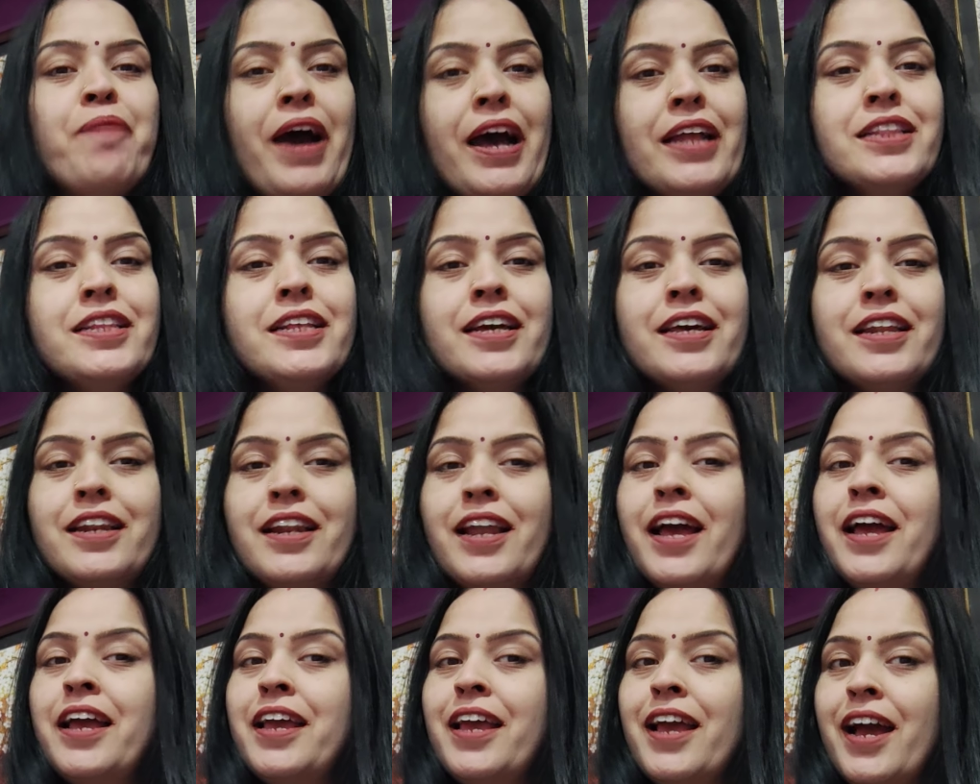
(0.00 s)
बात करना
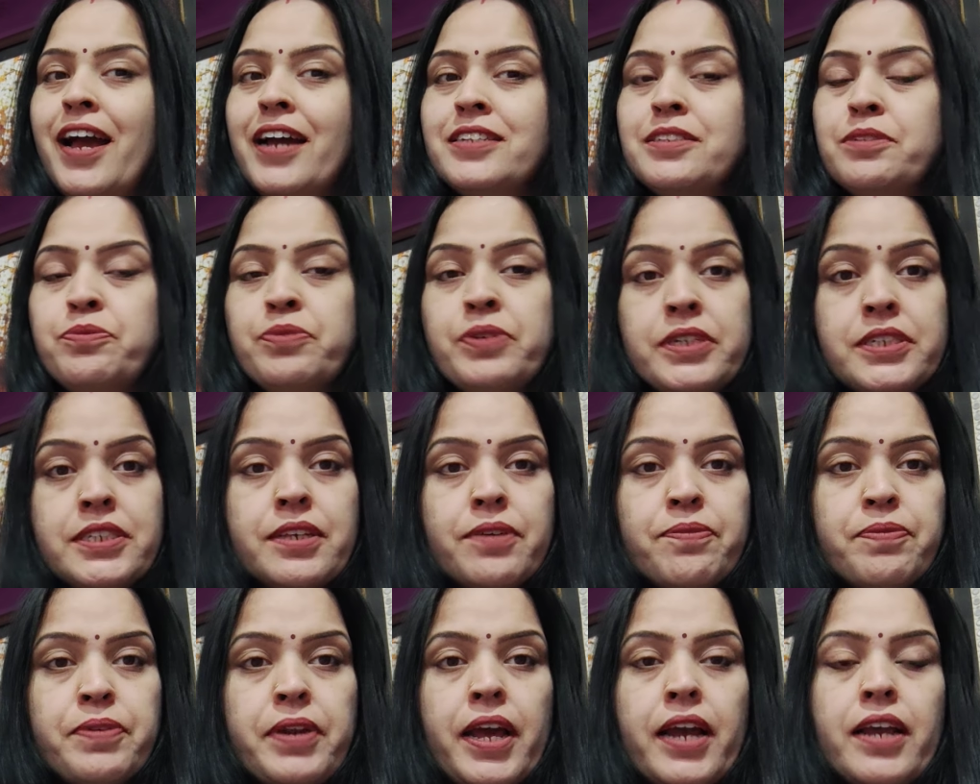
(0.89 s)
है आज फिर
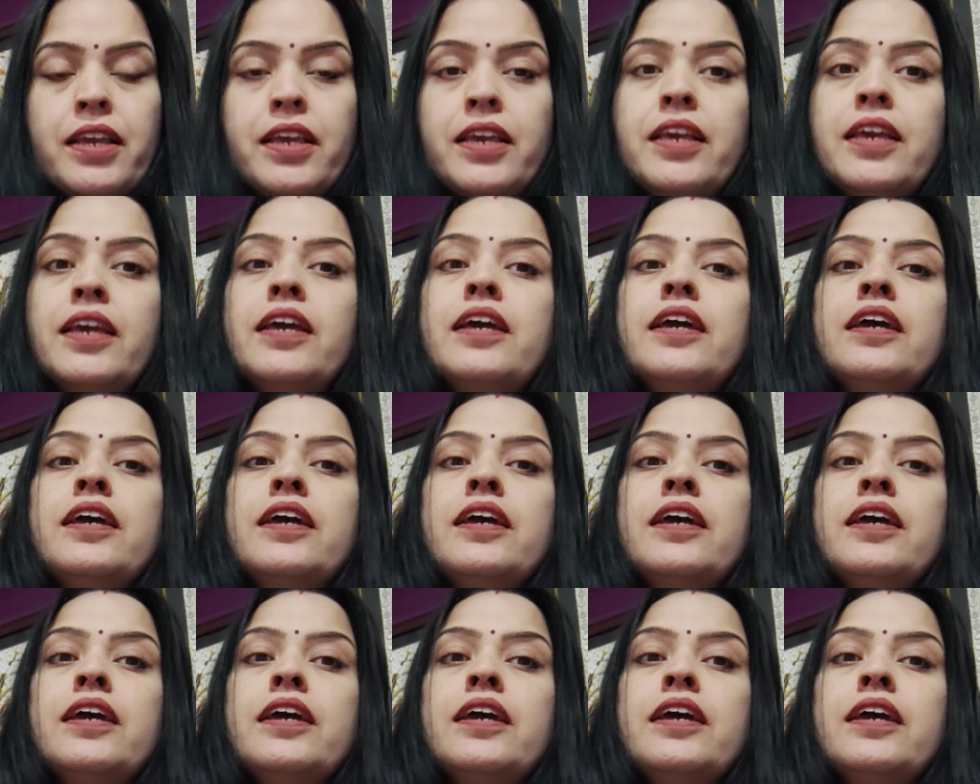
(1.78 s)
सपना की